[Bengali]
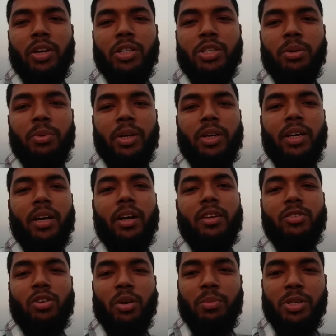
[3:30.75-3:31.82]
অনেক সময় এটা
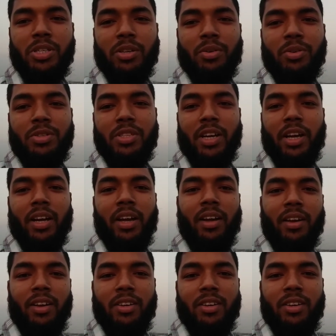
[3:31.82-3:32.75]
ছয় মাসের কোর্স থাকে